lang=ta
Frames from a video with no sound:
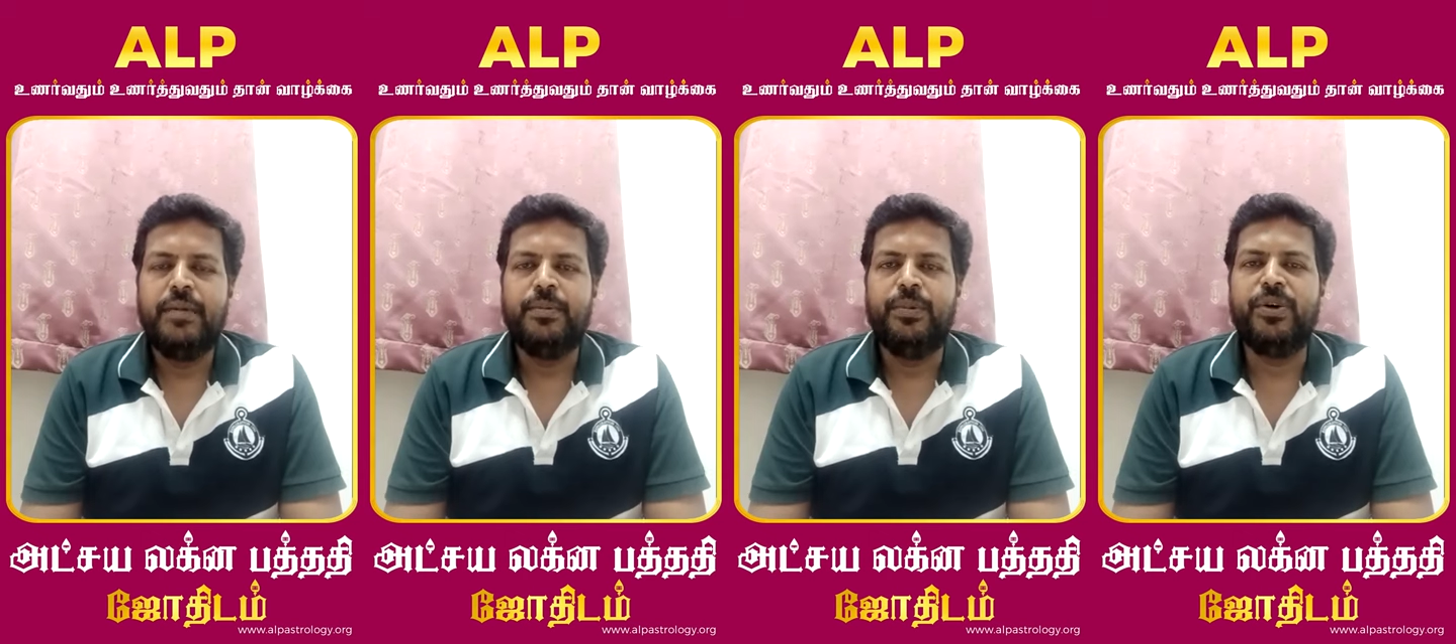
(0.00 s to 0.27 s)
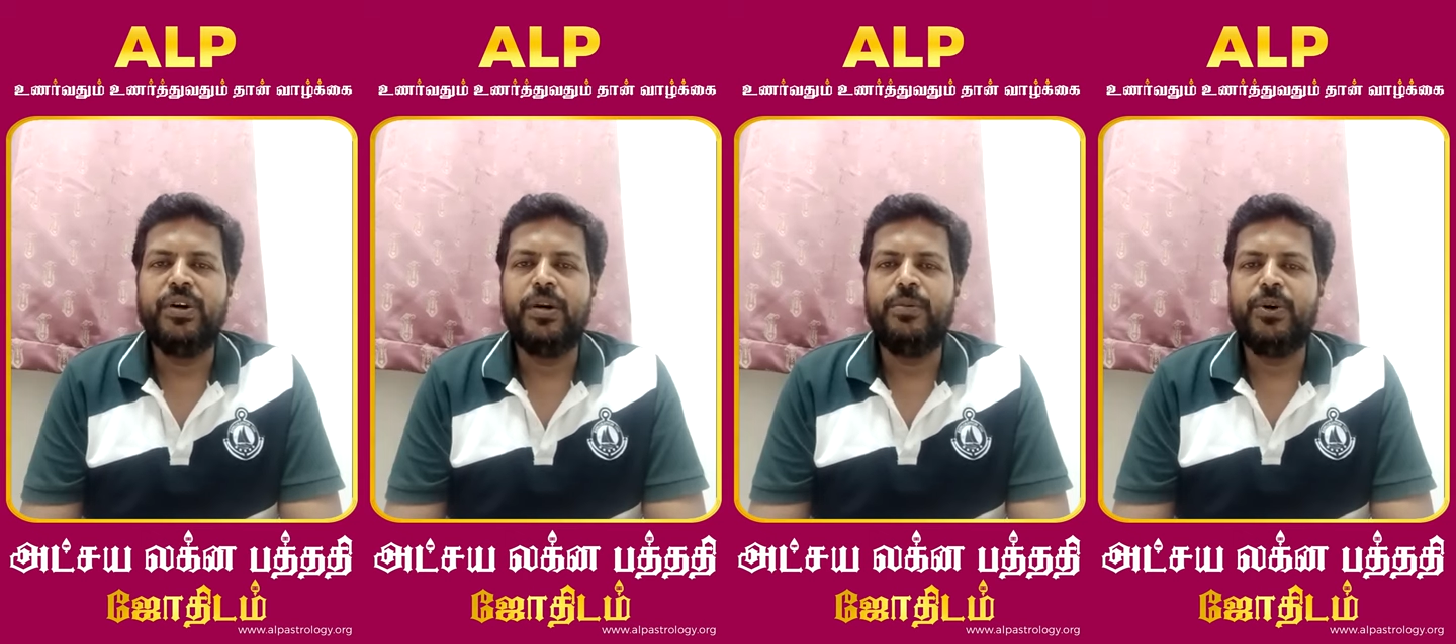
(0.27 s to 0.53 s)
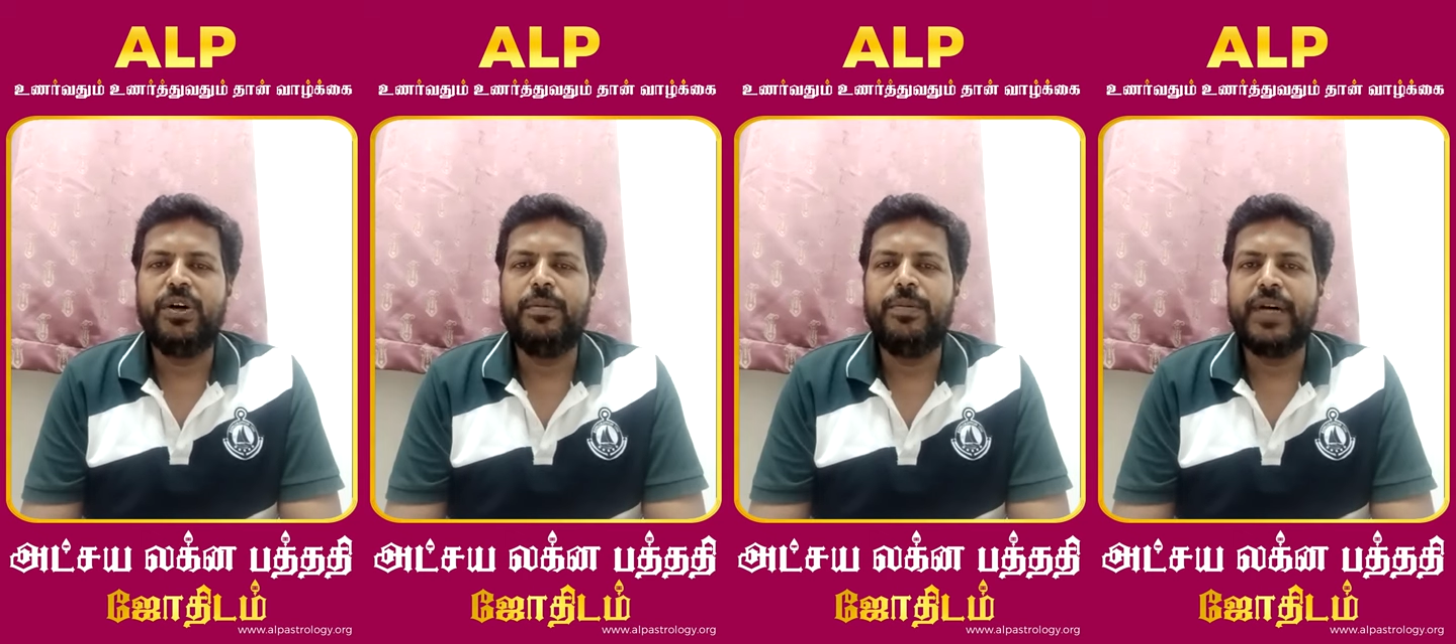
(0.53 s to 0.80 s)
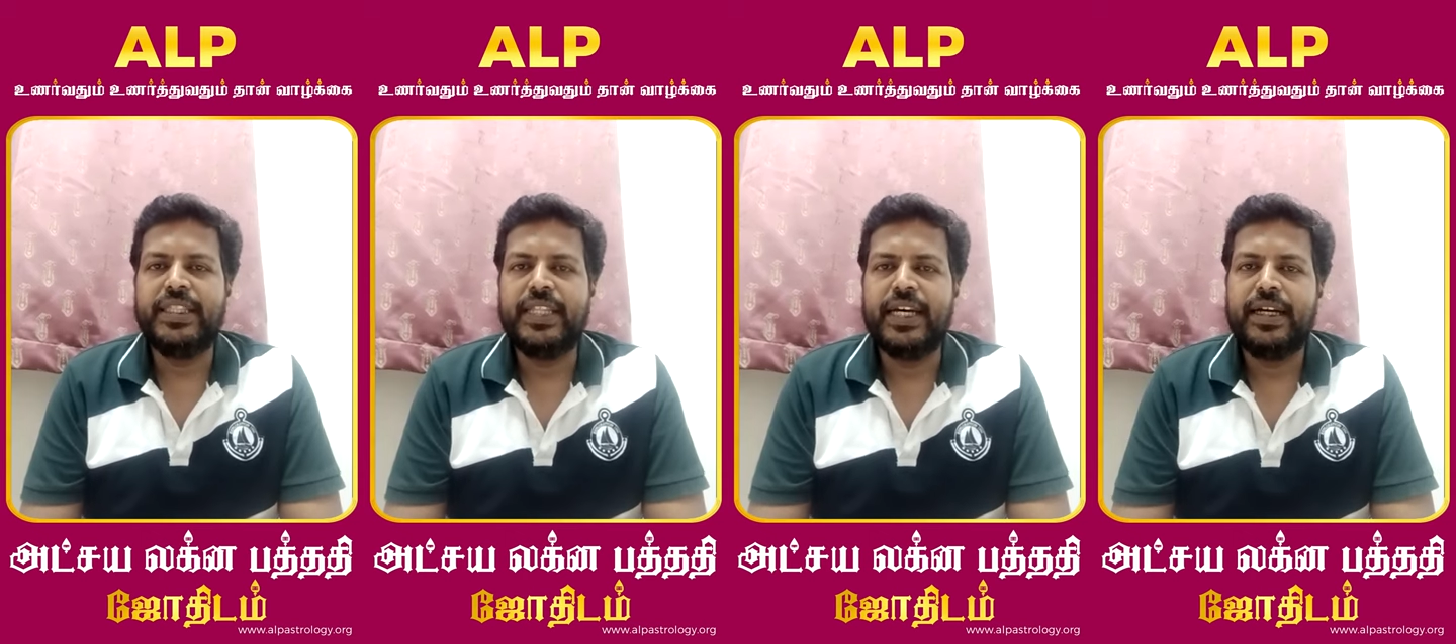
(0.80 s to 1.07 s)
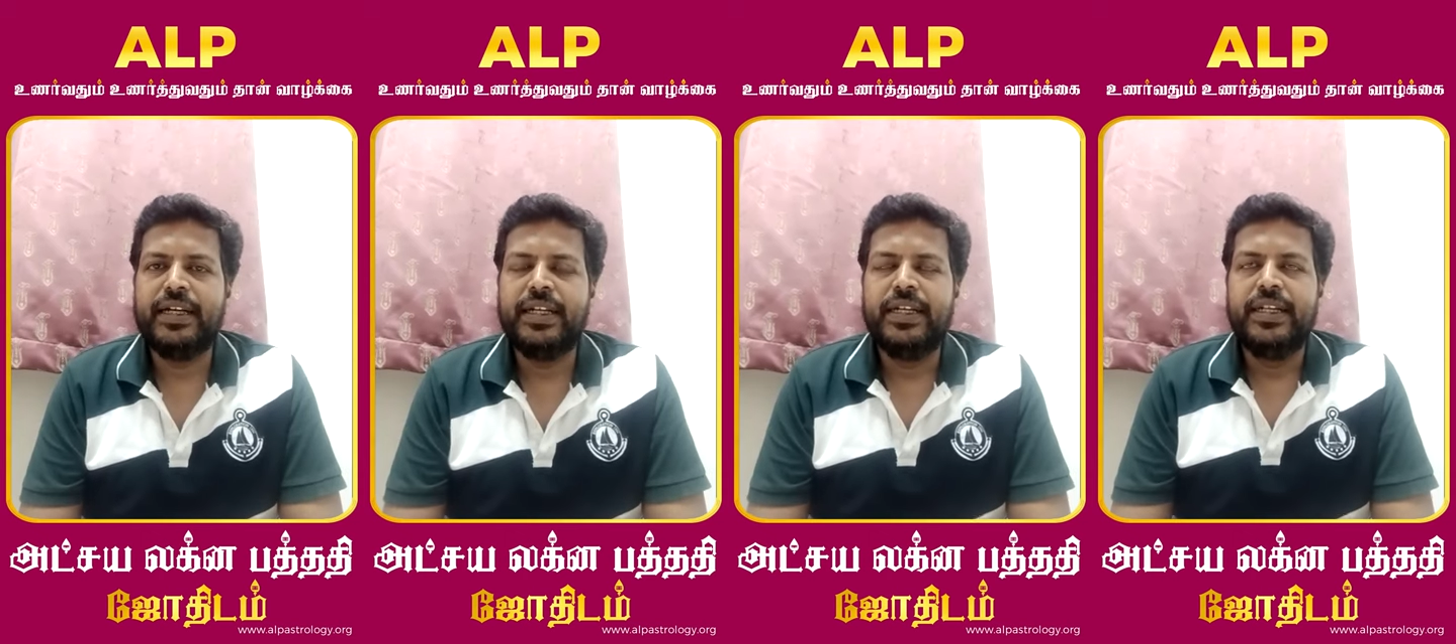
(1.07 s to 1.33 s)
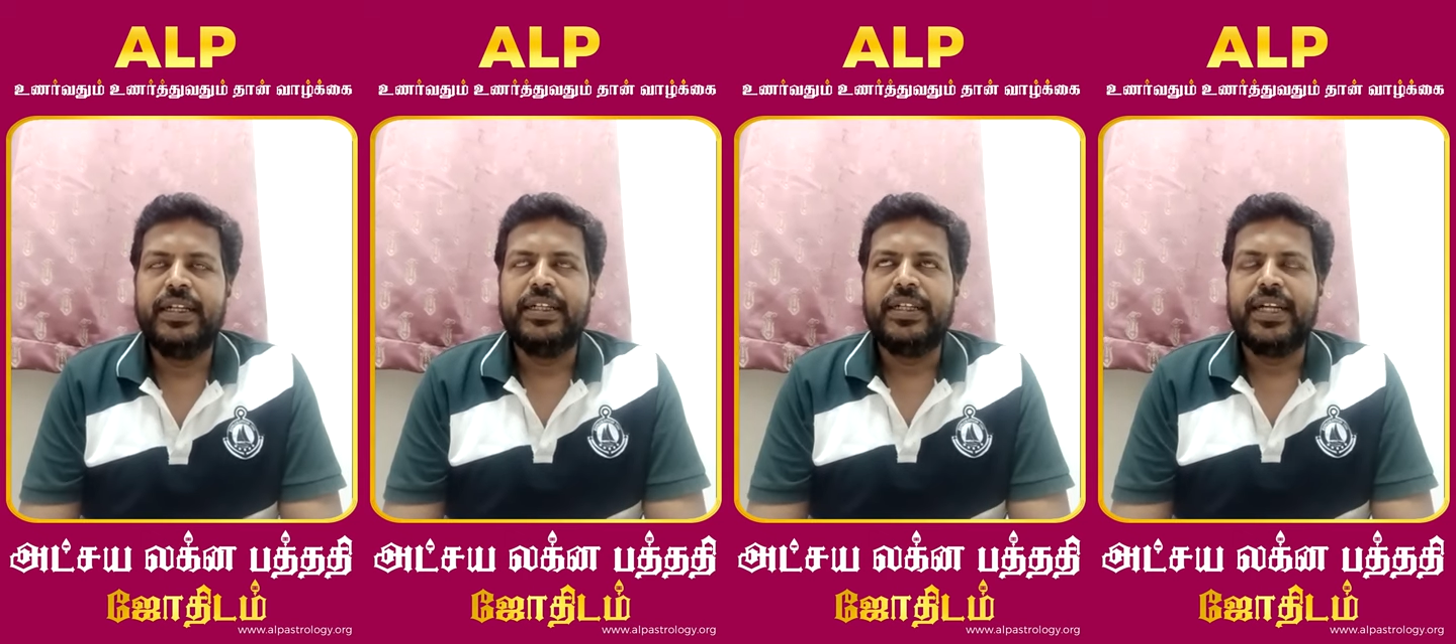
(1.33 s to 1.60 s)
போக போக பார்த்தா
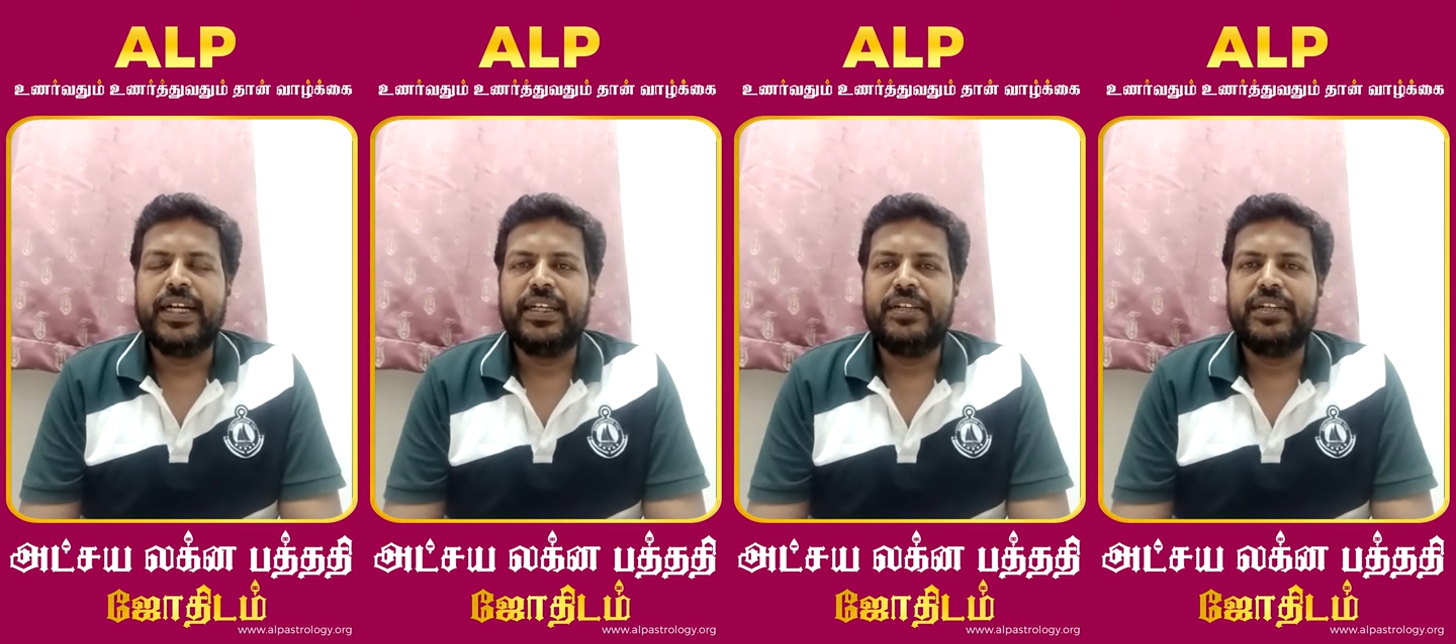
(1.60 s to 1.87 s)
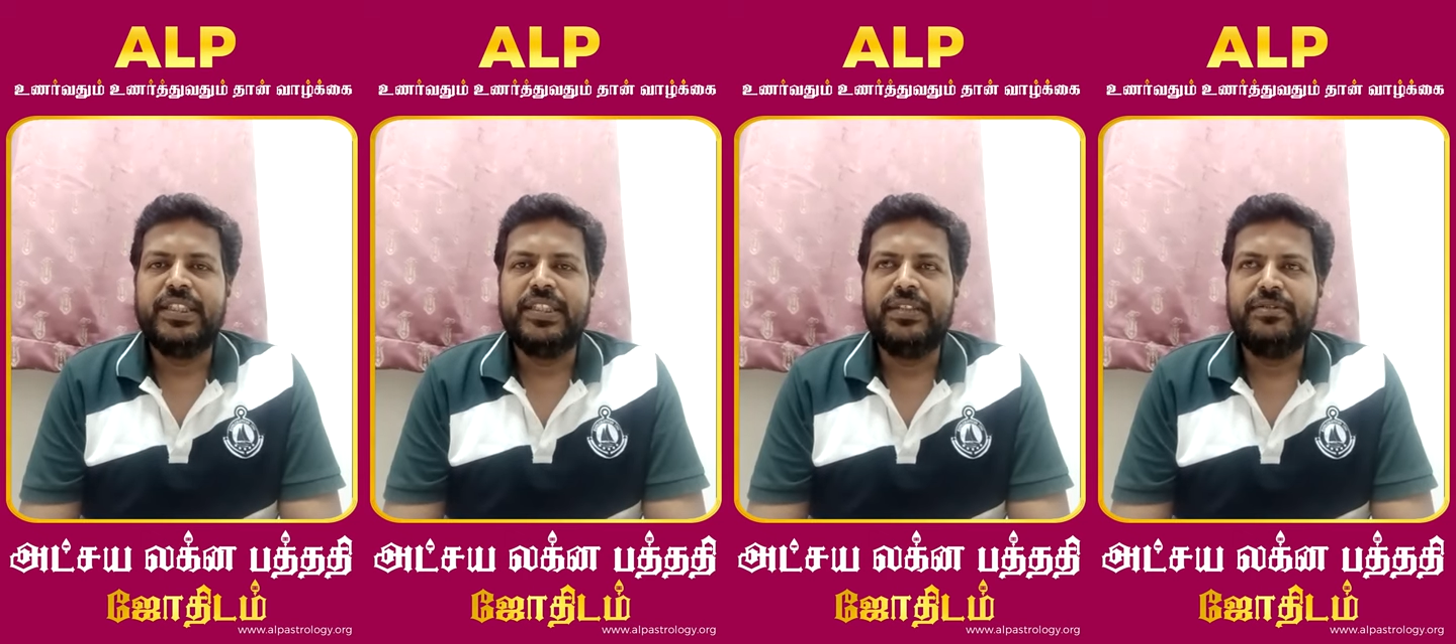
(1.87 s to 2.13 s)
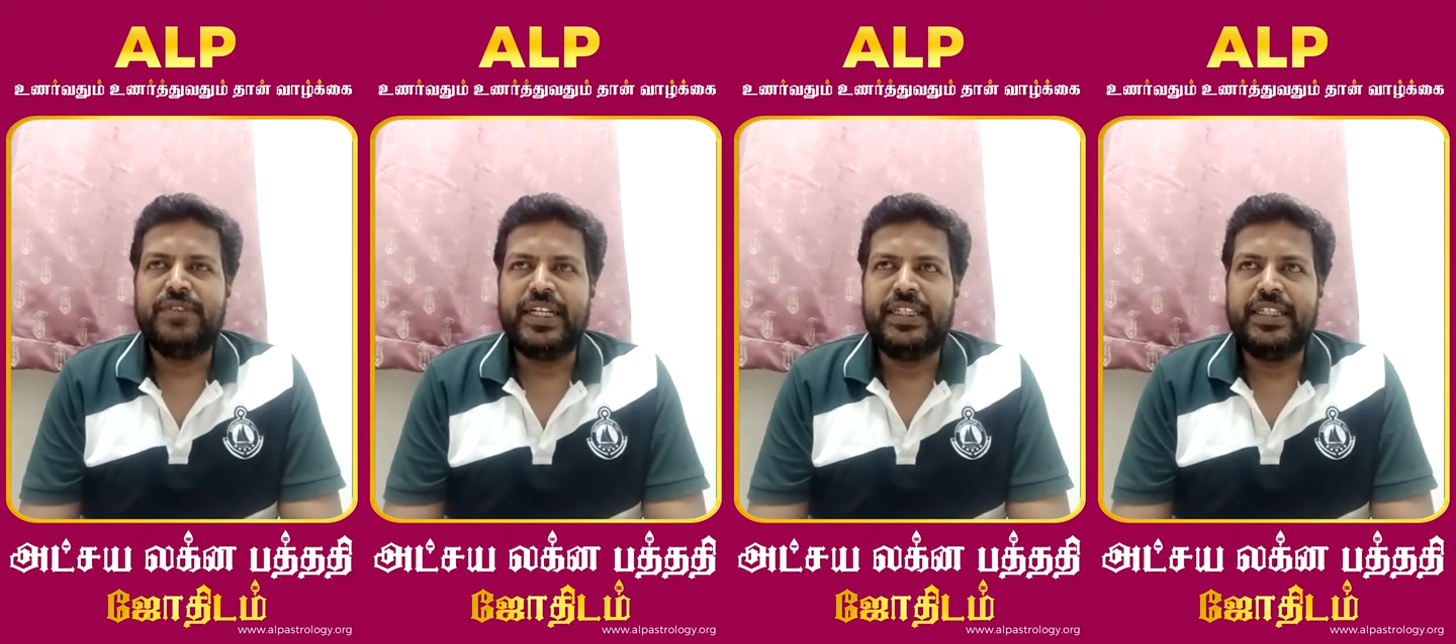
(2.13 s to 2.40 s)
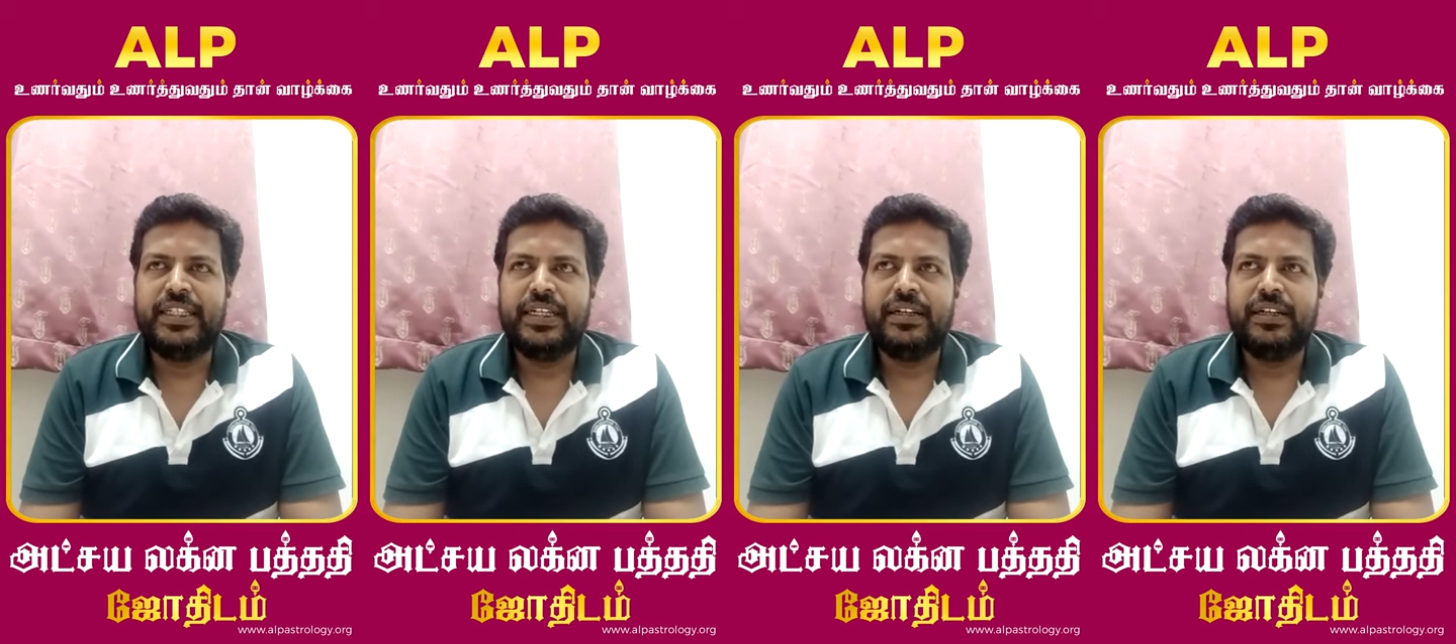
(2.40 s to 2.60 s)
எனக்கு வந்து வட்டி